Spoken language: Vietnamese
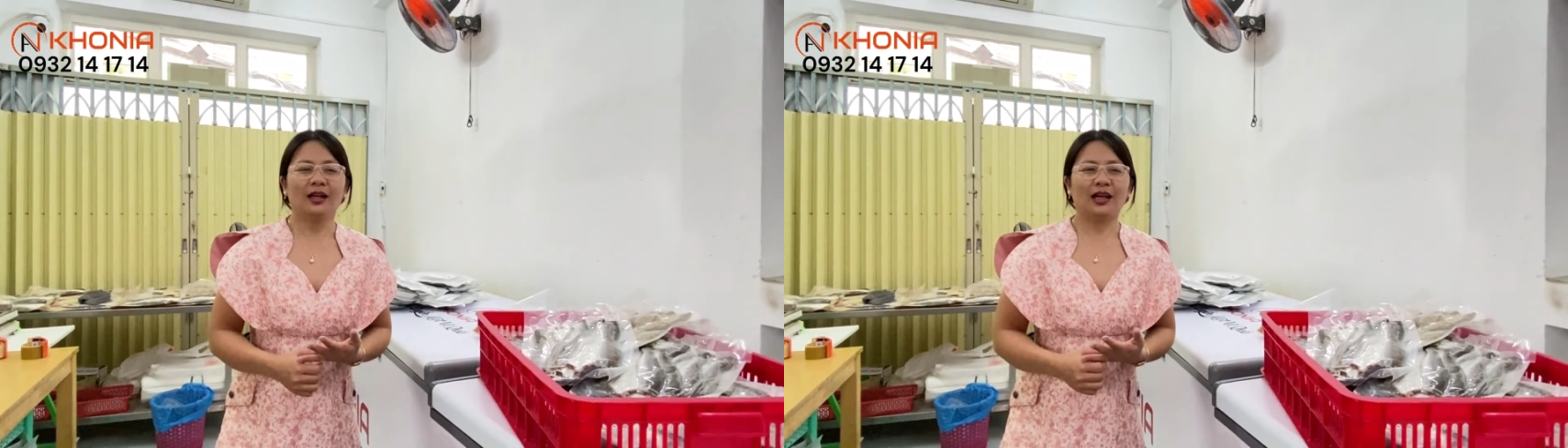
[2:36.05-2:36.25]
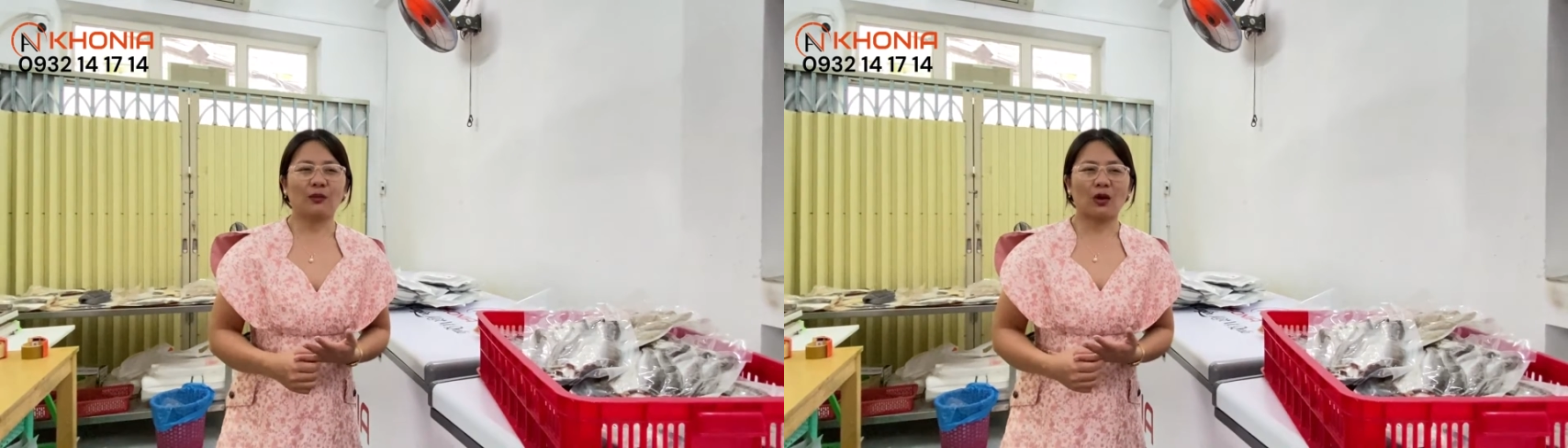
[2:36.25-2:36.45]

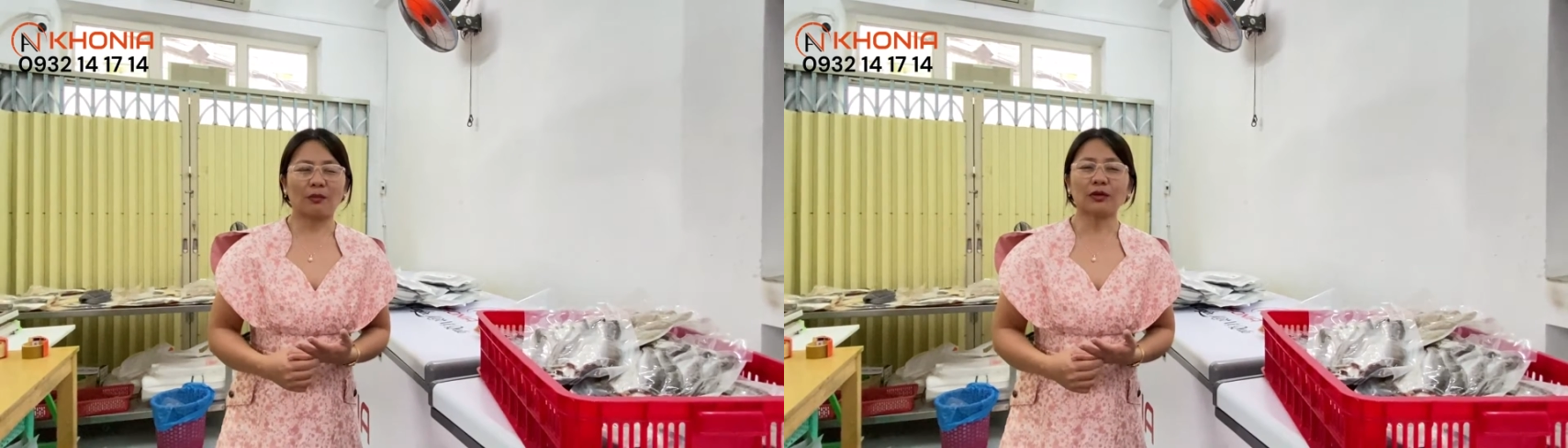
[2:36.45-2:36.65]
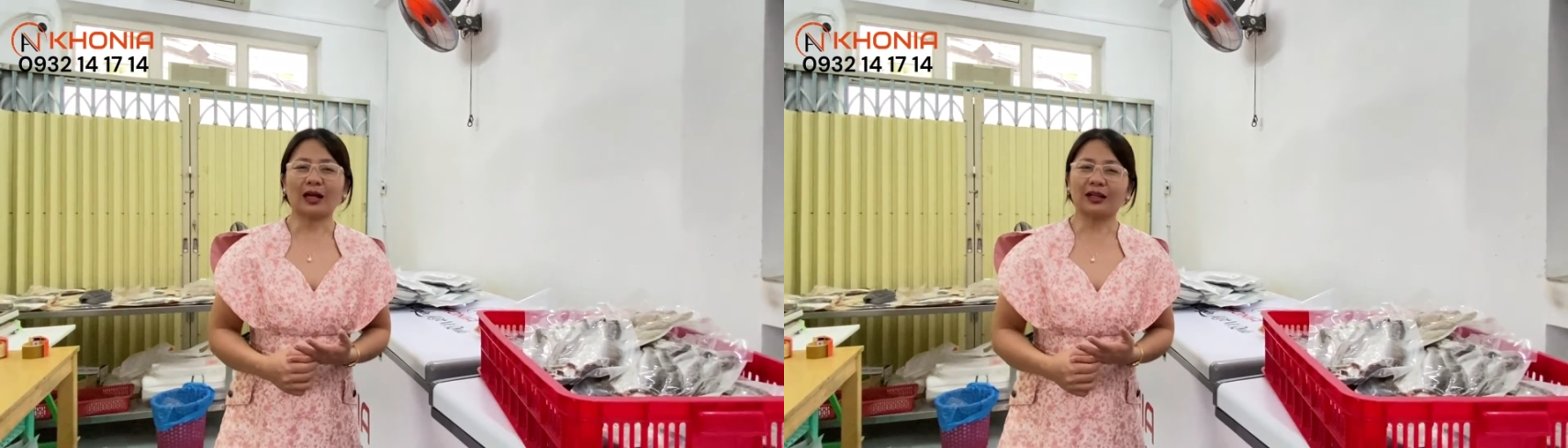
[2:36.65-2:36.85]
làm quà
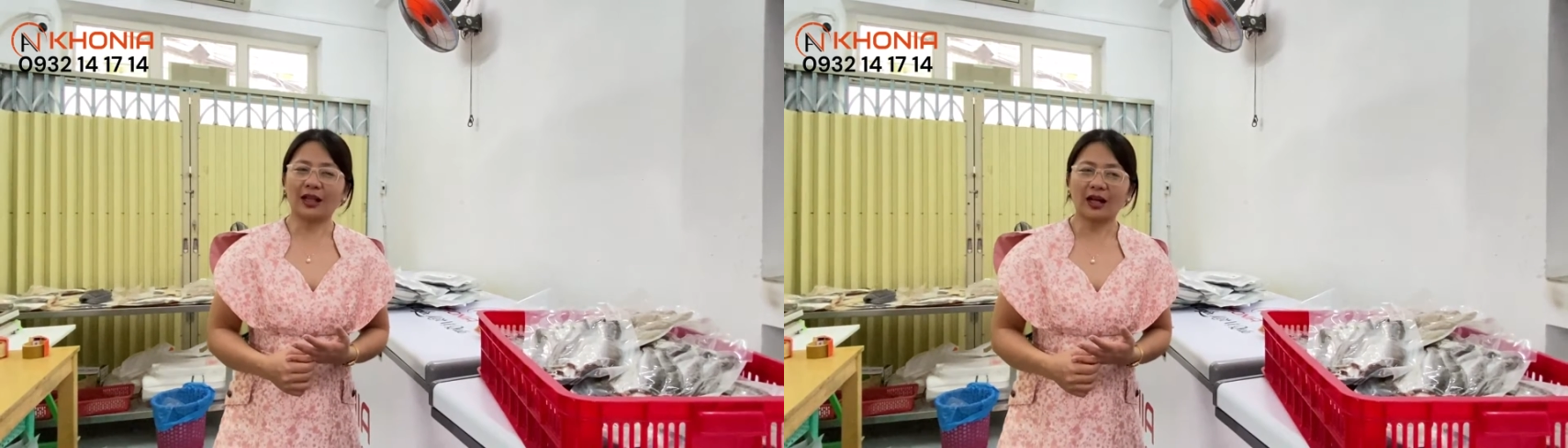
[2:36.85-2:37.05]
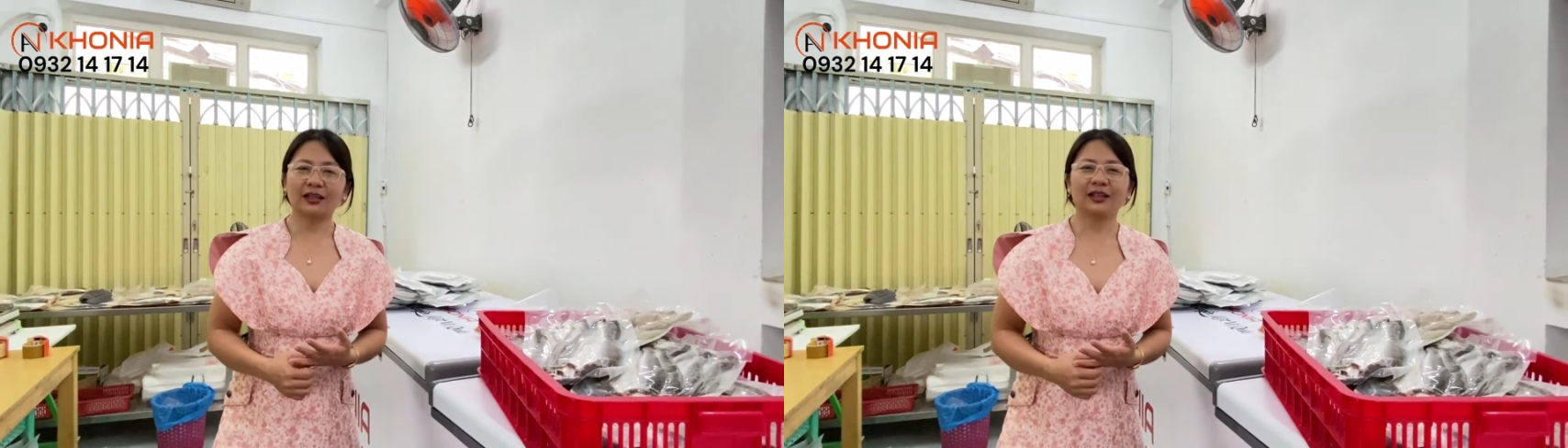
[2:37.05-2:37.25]
biếu tặng người
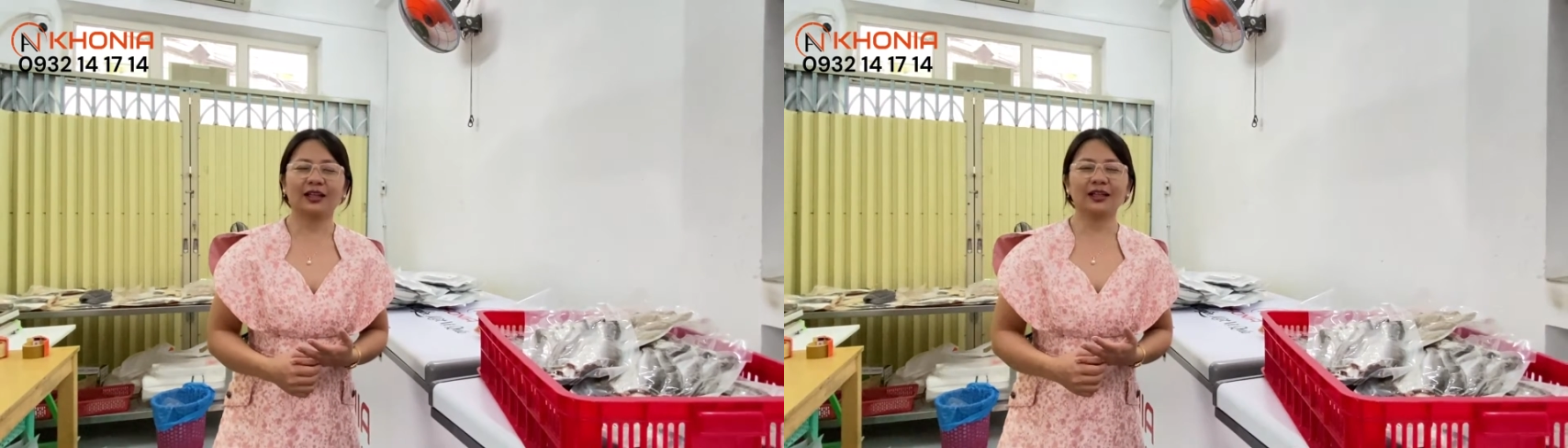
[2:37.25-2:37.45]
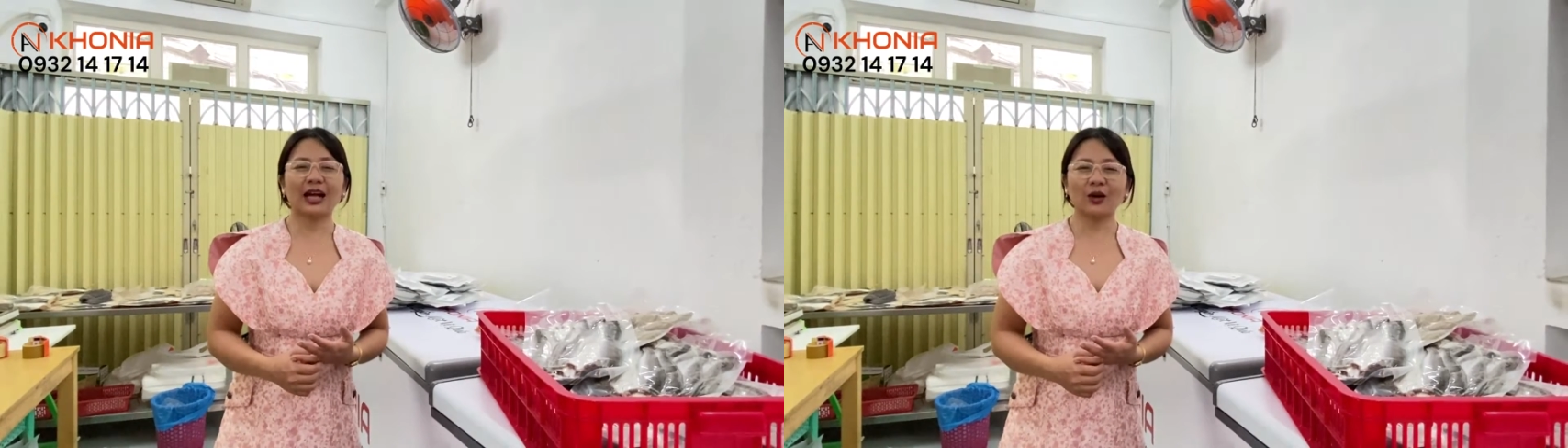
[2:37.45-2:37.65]
thân thì
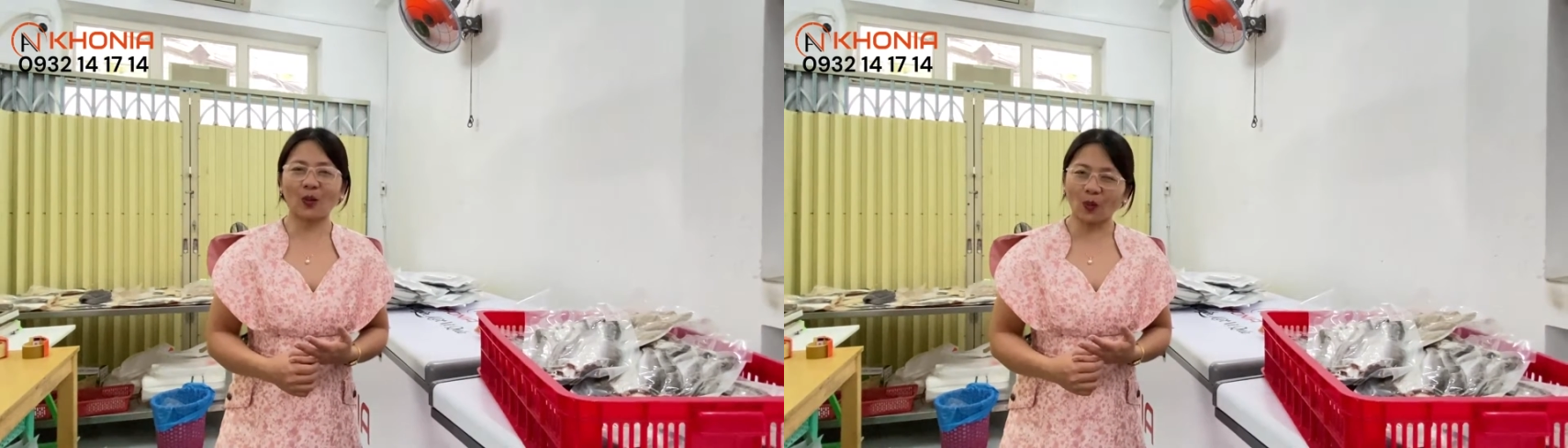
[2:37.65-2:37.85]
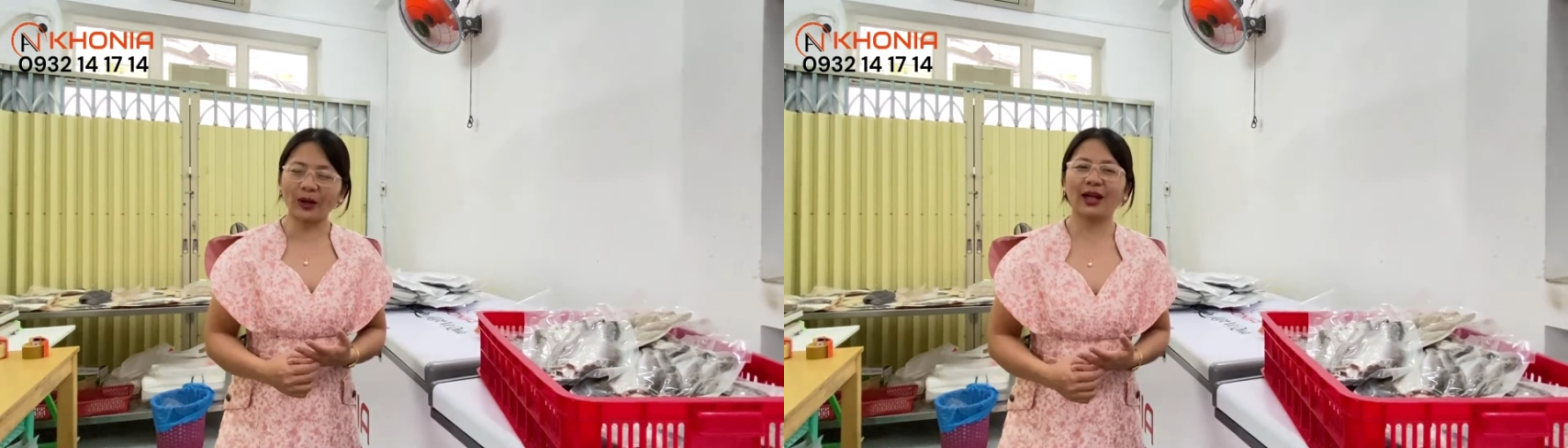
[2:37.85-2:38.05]
cứ alo
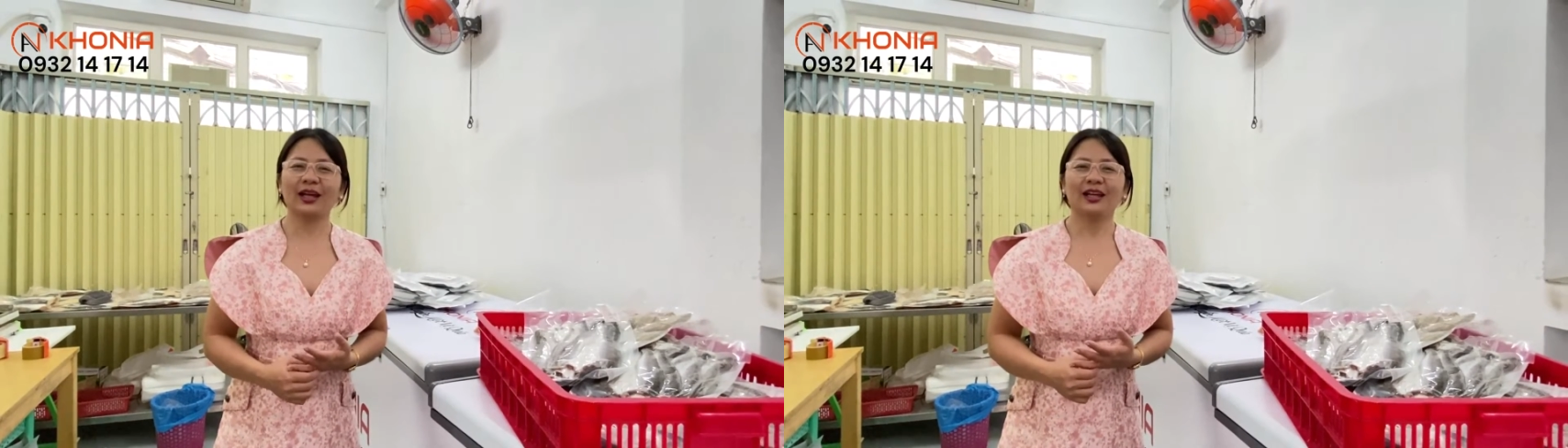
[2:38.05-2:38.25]
Kuni